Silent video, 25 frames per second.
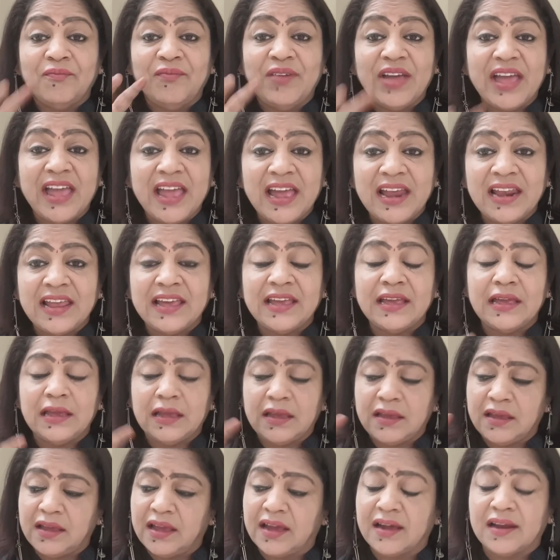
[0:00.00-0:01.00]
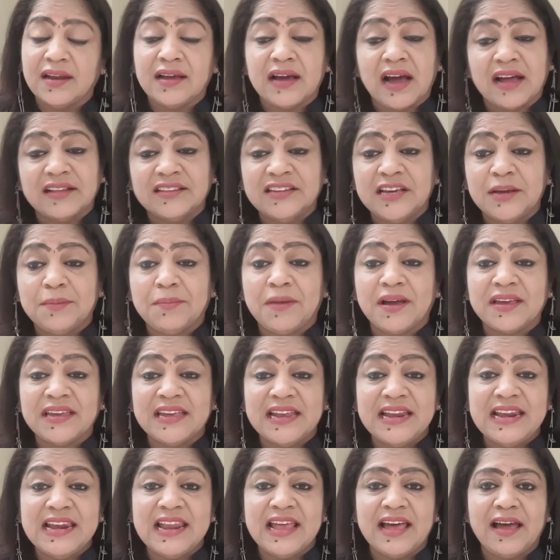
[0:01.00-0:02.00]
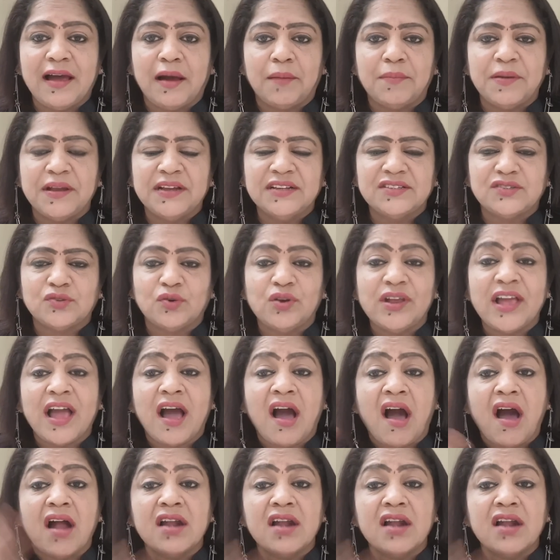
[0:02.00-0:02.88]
வேலை எங்களுக்கு அதிகமாக இல்லை அப்படின்னு சொல்லி